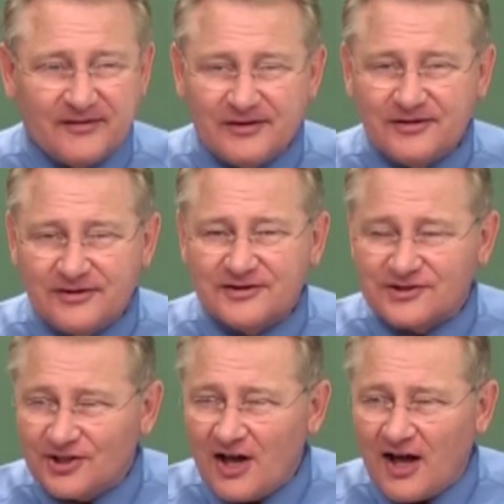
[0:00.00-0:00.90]

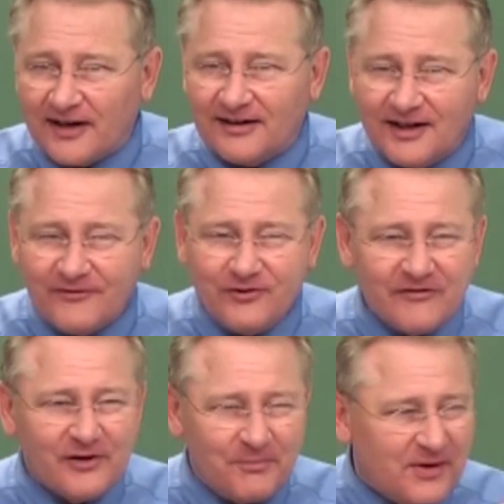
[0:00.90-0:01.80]
İlyas'ın yerinde
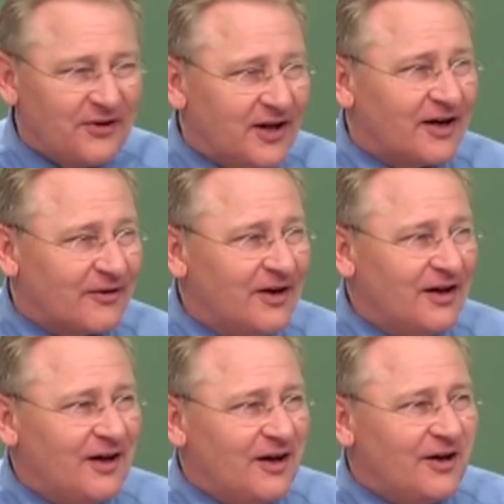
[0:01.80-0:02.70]
oldunuz mu?
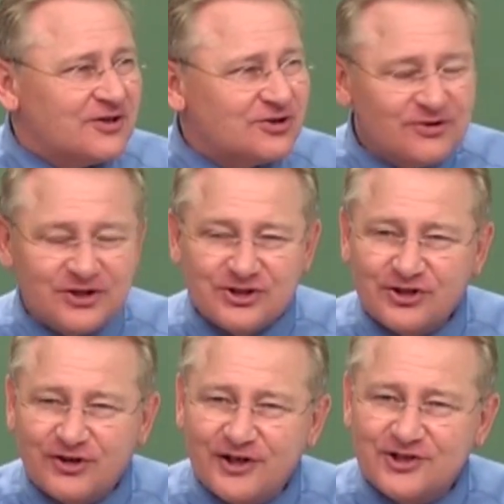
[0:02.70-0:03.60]
Cesaretiniz
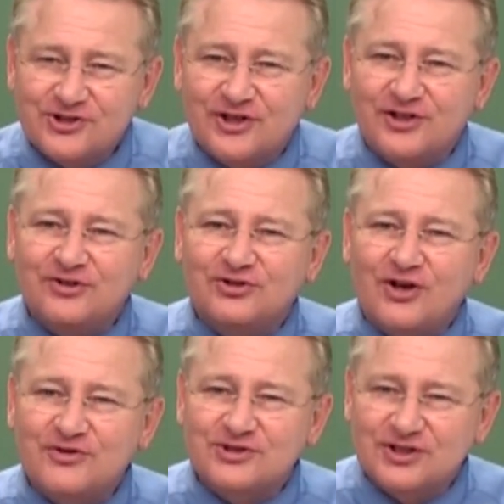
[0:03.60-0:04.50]
kırıldığı için
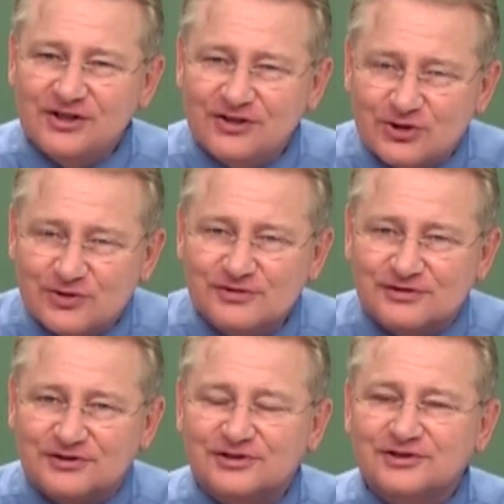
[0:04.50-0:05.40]
gerçeklere
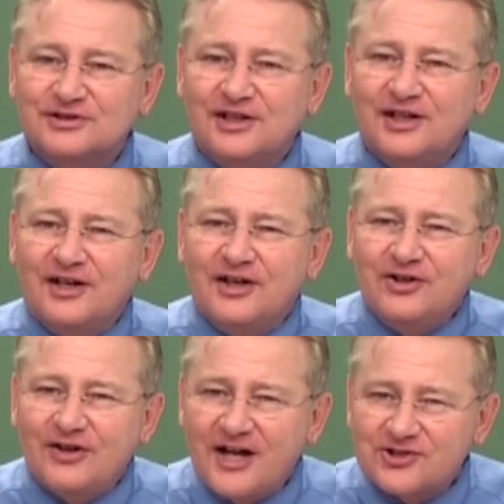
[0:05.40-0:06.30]
göremediğiniz zaman oldu
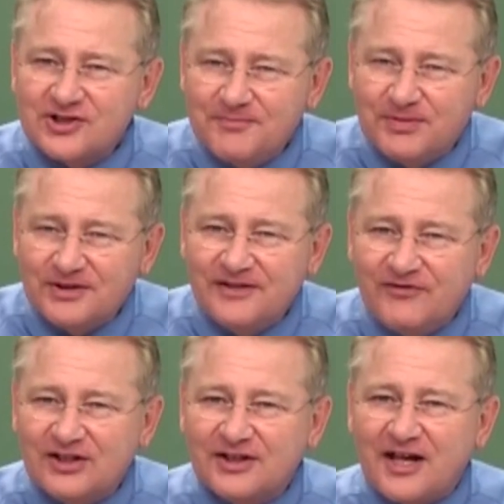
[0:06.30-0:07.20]
mu?
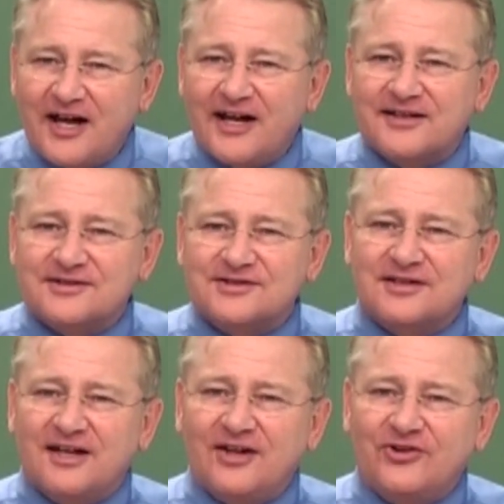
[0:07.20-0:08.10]
Yalanlara
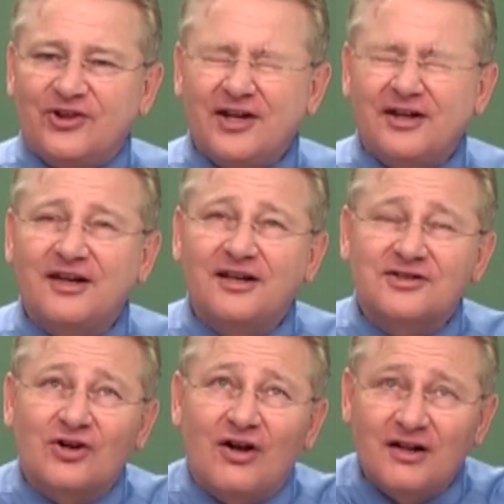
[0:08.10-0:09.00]
inandığınız, herkesin
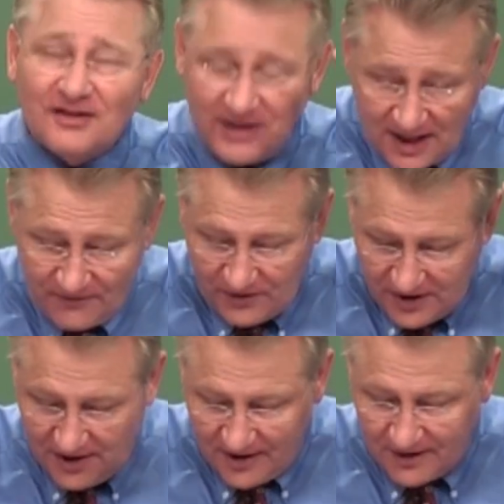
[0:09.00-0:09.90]
size karşı
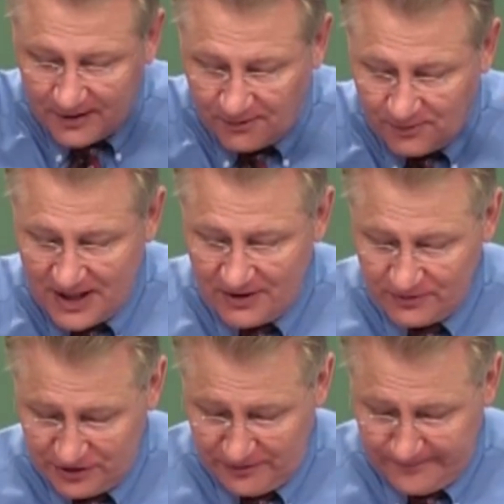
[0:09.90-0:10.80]
olduğunu düşündüğünüz
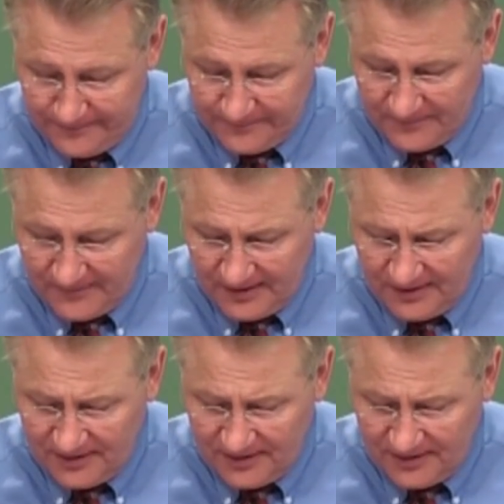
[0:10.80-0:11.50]
zamanlar oldu mu?